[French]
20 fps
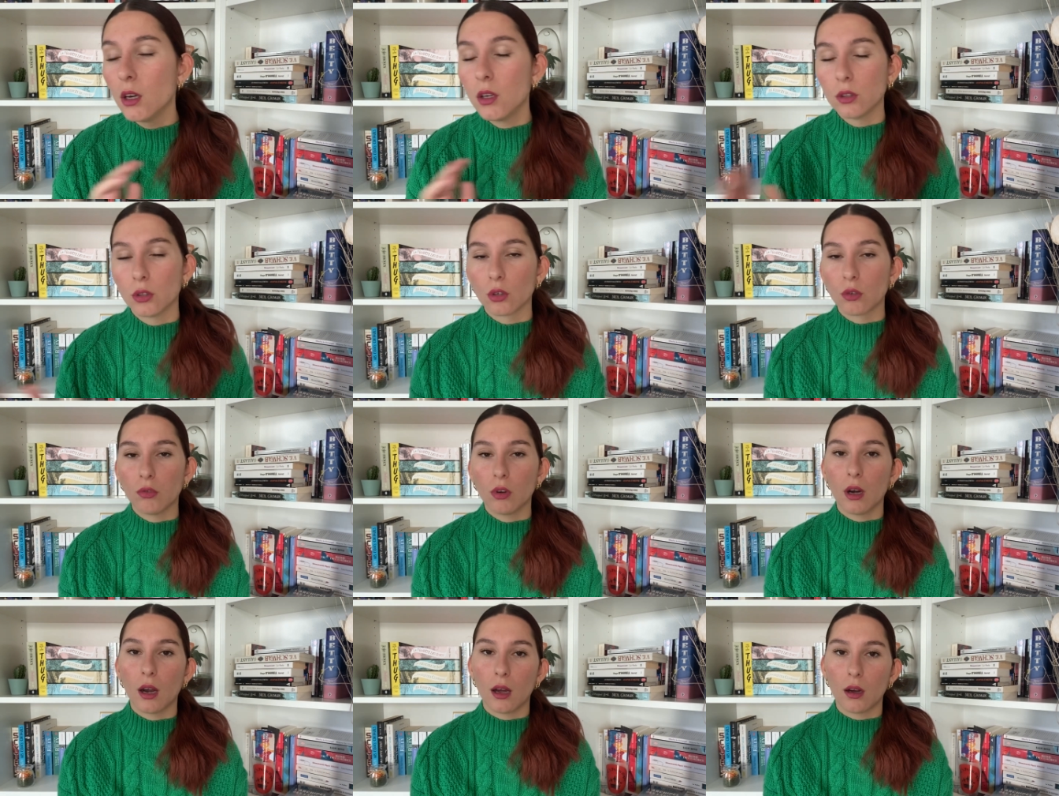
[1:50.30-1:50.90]
Donc
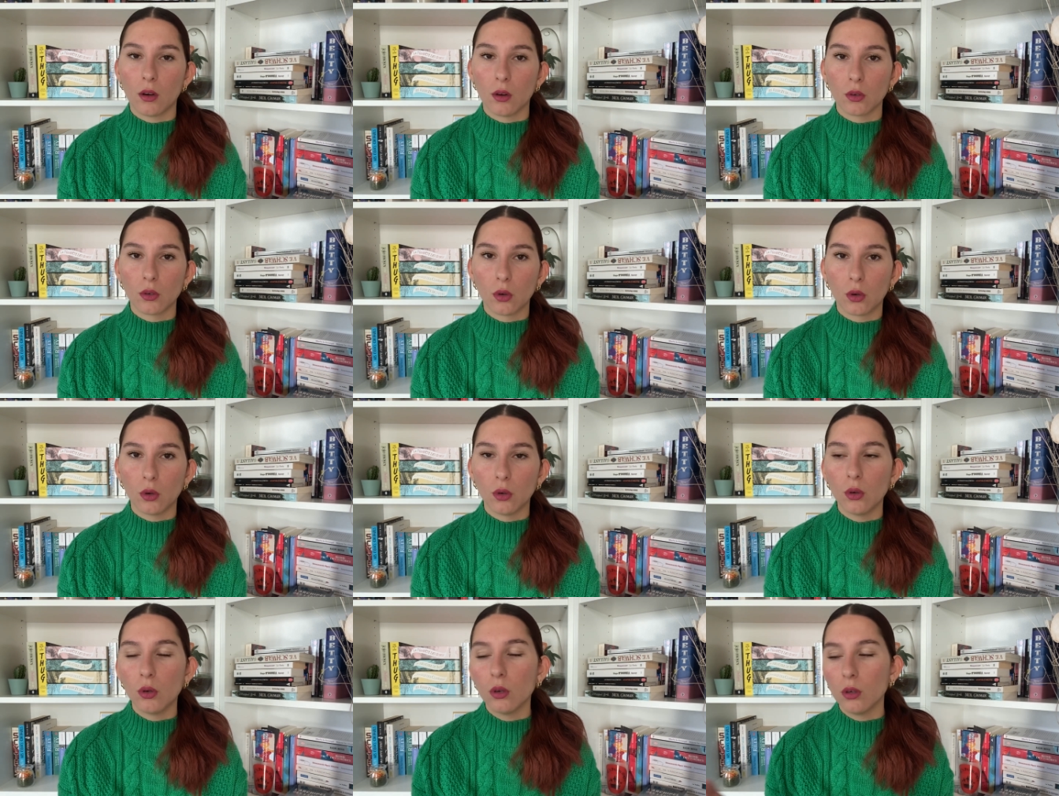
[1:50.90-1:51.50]
voilà, en
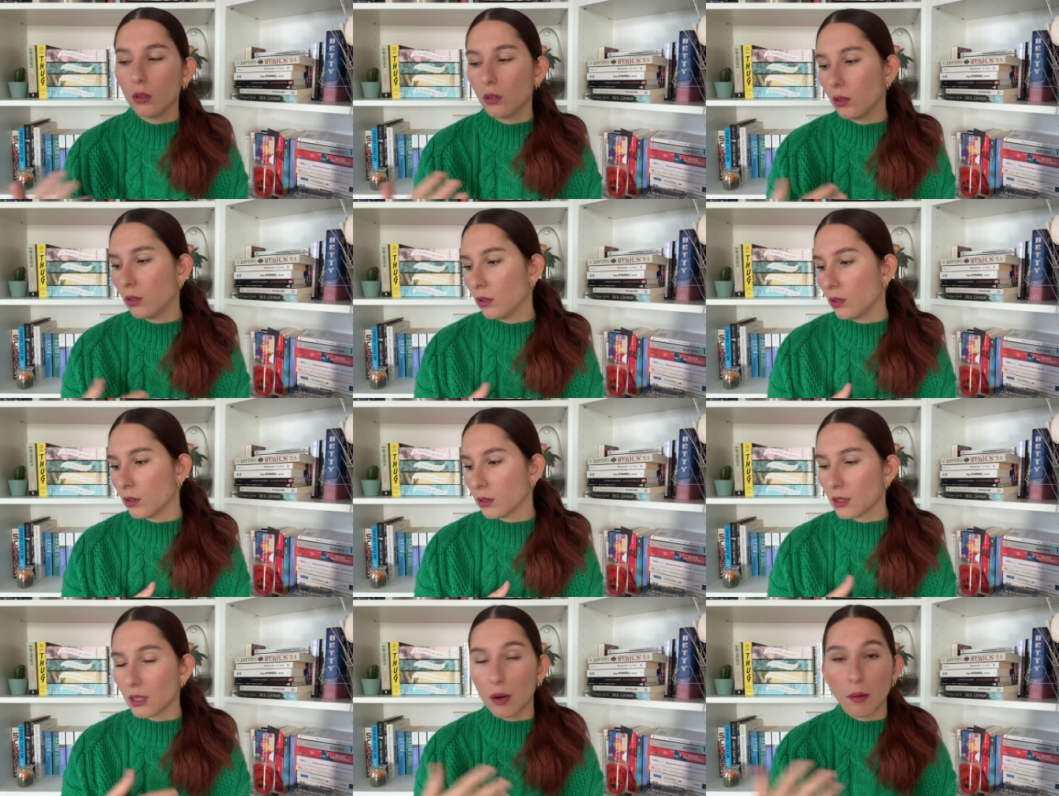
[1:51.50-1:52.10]
gros,
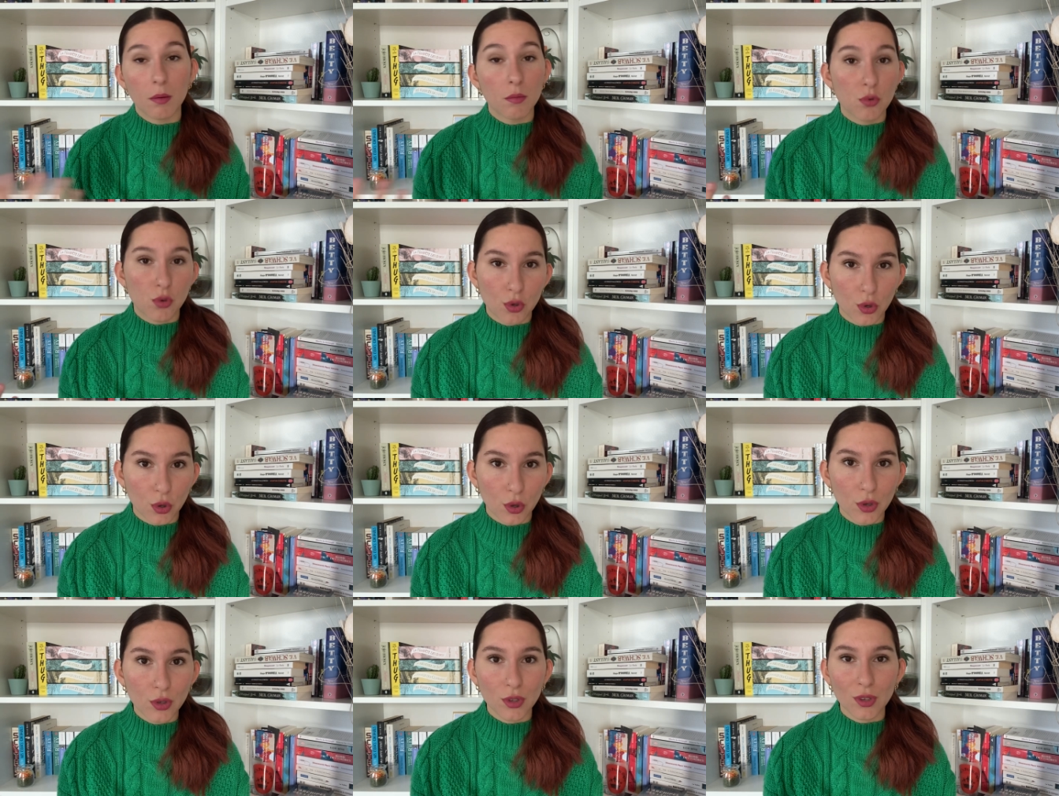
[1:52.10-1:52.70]
c'est la même
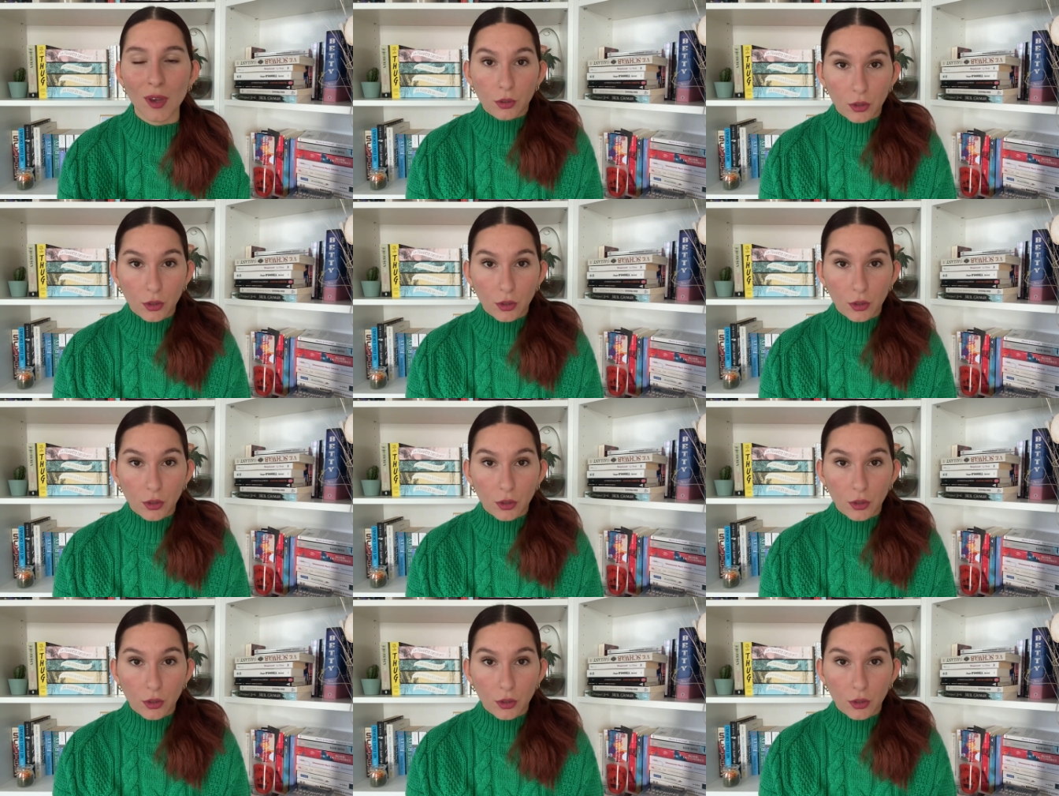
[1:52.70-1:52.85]
chose.